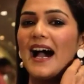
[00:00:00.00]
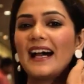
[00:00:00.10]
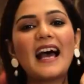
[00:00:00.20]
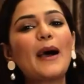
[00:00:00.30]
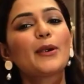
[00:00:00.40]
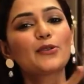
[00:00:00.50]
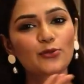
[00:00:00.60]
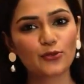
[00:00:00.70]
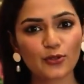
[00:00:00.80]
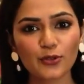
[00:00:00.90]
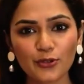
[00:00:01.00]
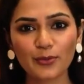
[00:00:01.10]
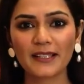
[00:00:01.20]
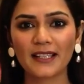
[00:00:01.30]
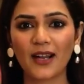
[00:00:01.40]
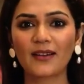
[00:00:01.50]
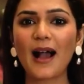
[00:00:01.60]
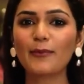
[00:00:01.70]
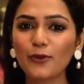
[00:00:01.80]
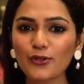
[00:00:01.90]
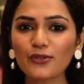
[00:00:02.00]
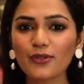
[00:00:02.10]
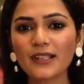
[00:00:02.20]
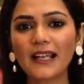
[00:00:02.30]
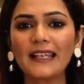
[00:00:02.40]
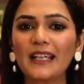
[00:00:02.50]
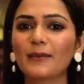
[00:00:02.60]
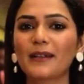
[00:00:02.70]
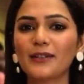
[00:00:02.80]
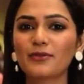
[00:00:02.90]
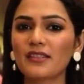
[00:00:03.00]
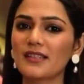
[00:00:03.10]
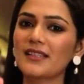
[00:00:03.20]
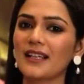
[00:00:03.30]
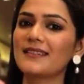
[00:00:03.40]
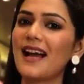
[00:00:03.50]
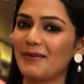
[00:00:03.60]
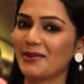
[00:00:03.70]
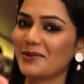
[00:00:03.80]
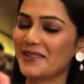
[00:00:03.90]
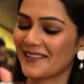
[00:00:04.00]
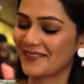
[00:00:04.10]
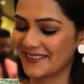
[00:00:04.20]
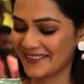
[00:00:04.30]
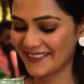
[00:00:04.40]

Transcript: আর আমার জন্য সুবিধা কারণ আমার জন্য শাড়ি কেনা মানেই হচ্ছে সেই শাড়িটা আমার হয়ে যাওয়া